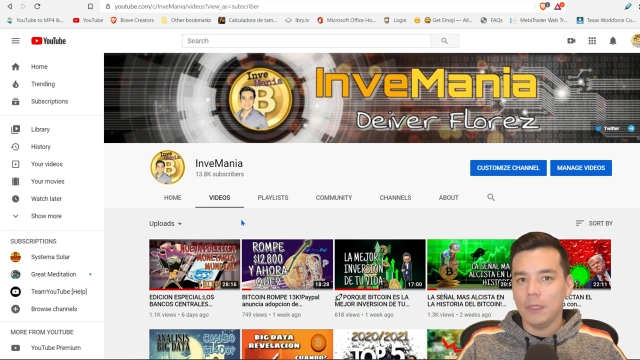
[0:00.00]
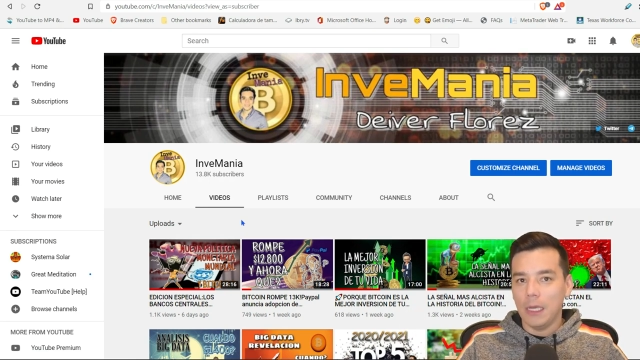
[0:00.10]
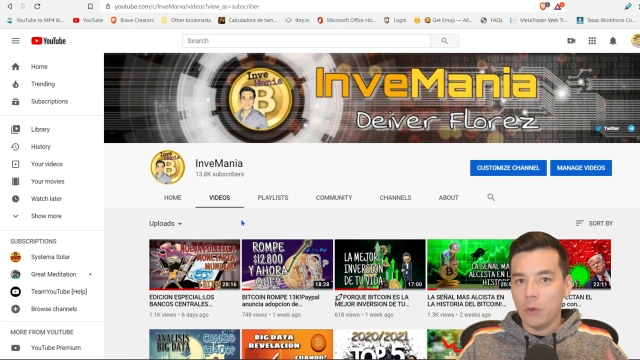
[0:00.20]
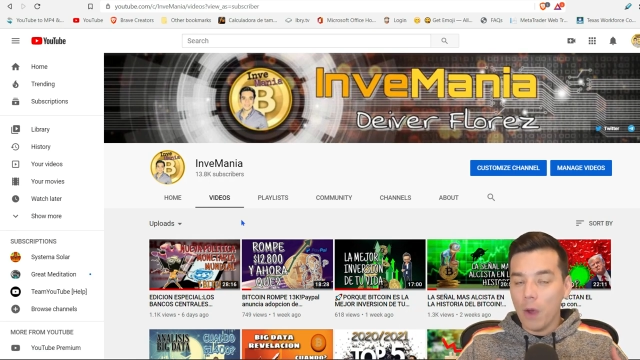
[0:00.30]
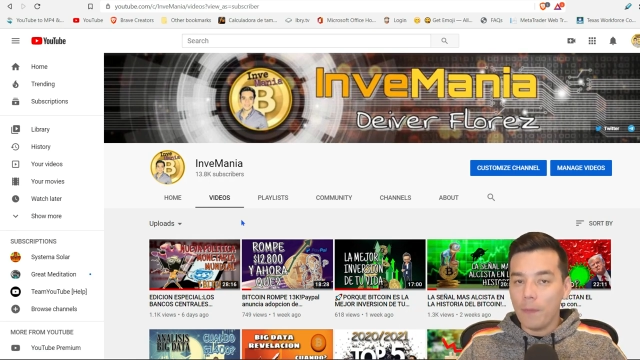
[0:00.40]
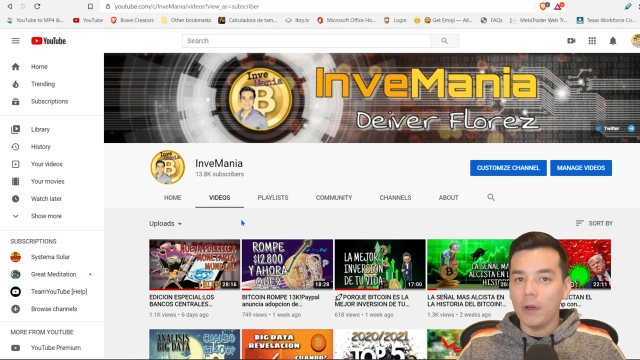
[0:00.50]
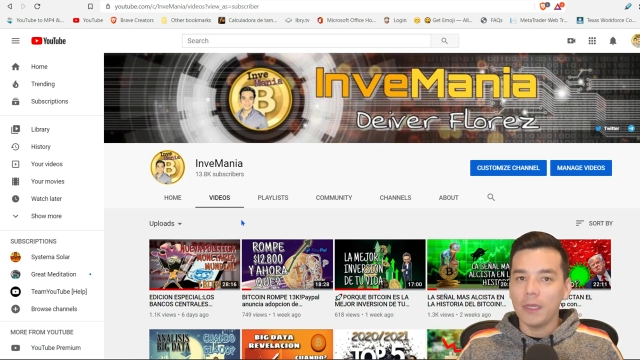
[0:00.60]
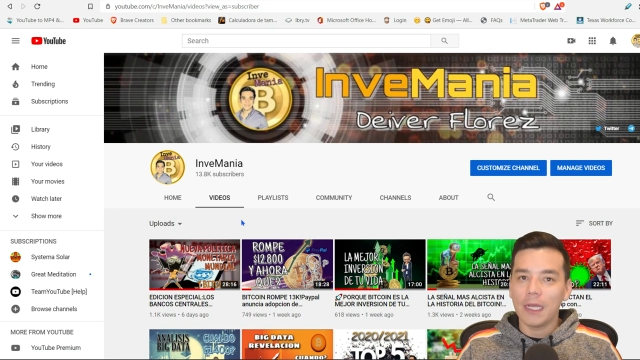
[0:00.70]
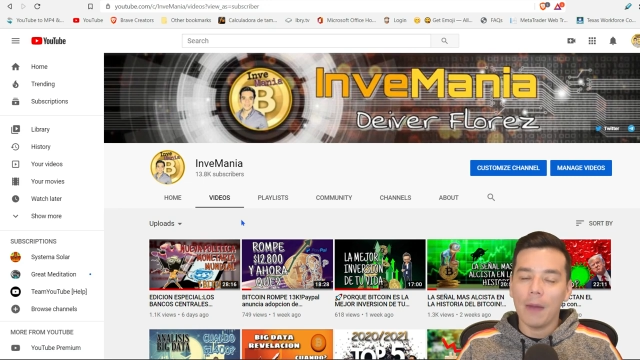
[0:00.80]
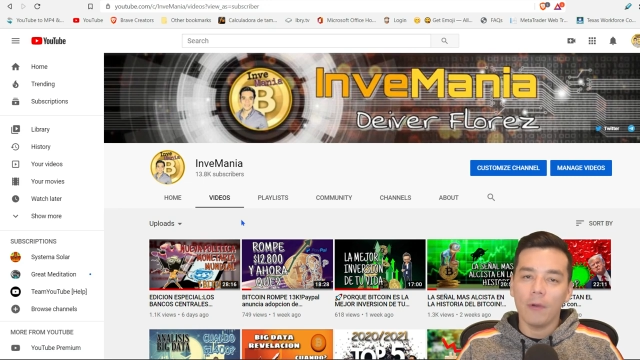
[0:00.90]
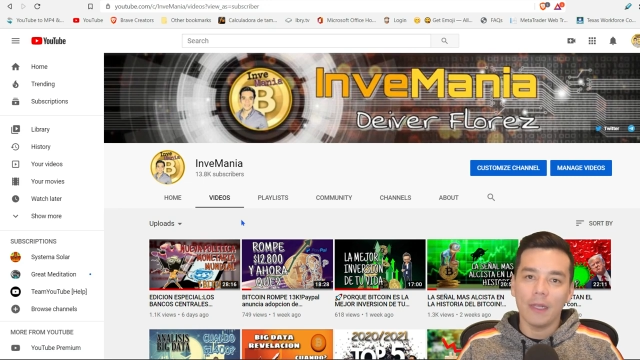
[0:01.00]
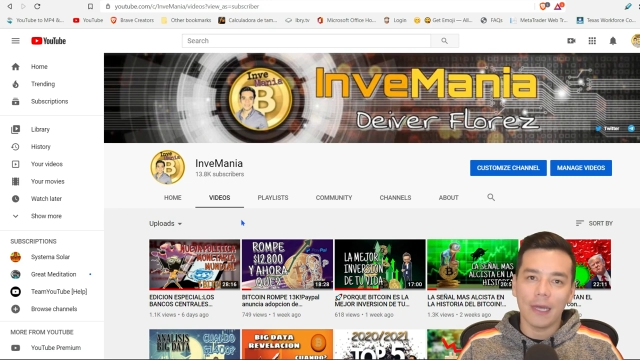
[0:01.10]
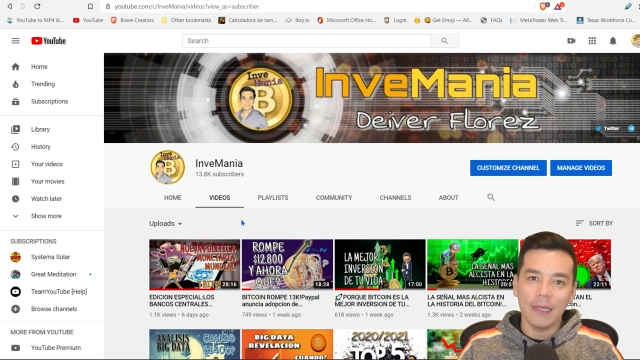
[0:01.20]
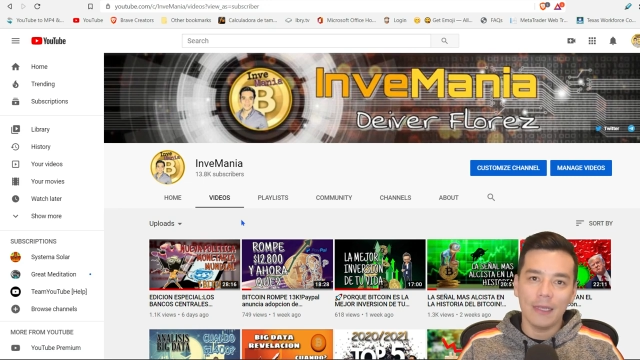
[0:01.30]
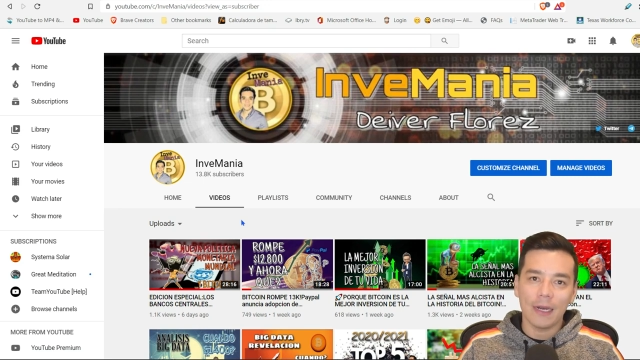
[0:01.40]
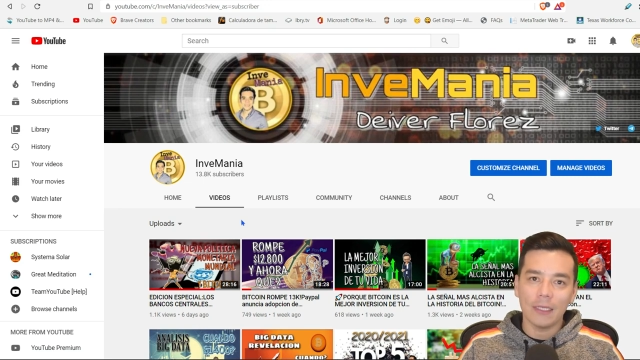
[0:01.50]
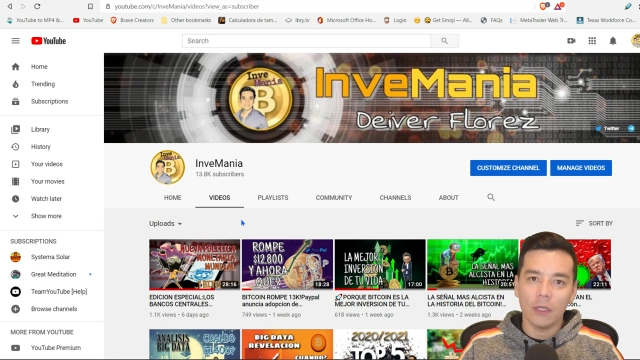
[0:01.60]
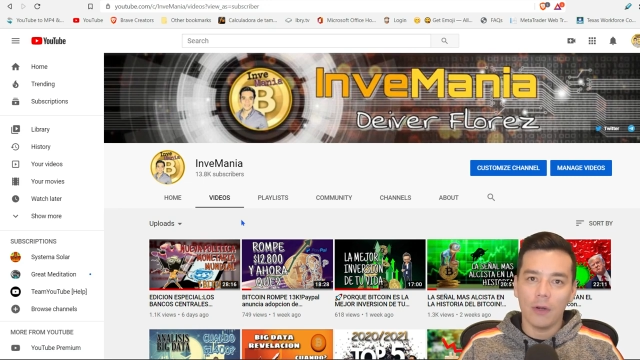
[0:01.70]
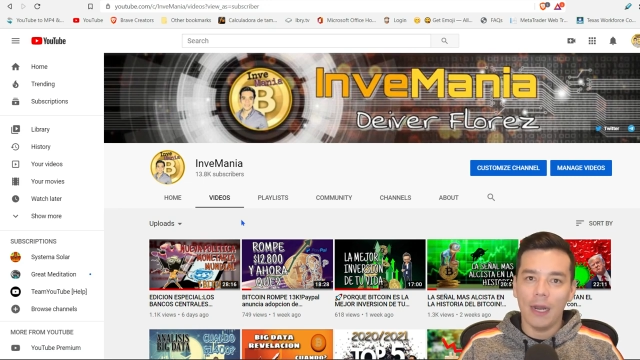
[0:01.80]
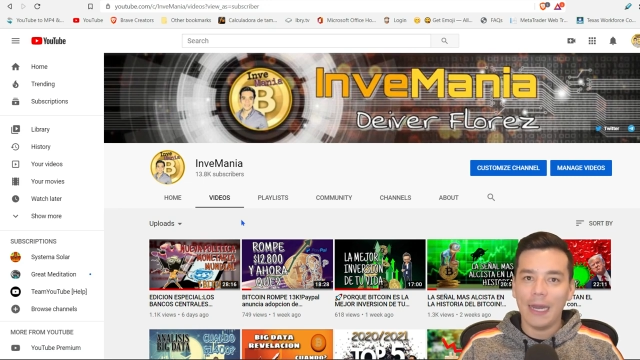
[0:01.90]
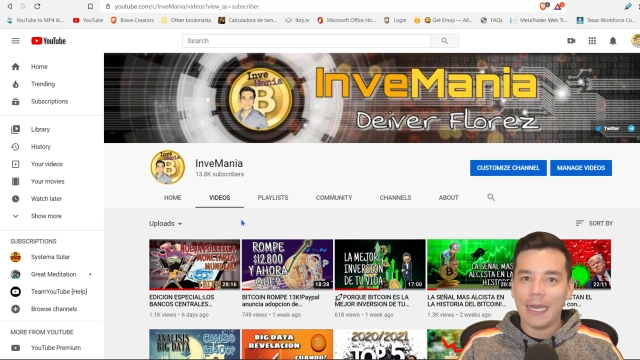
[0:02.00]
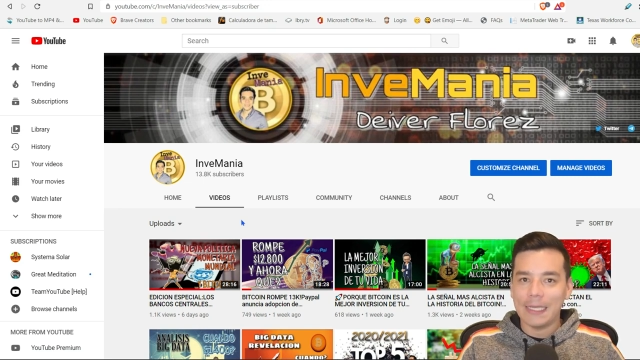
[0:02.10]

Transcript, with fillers: de nueva política Monetaria Internacional que